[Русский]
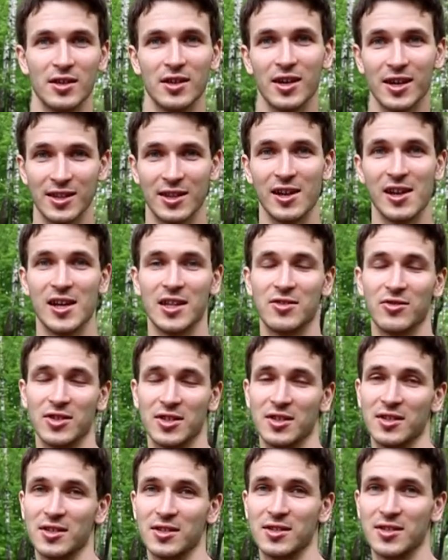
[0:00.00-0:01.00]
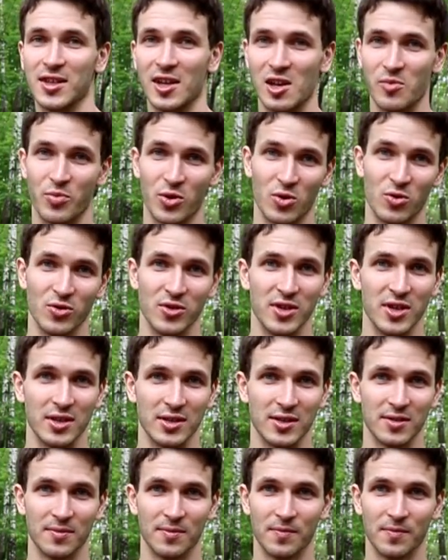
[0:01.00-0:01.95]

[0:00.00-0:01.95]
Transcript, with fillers: отдаляет вас от цели похудеть.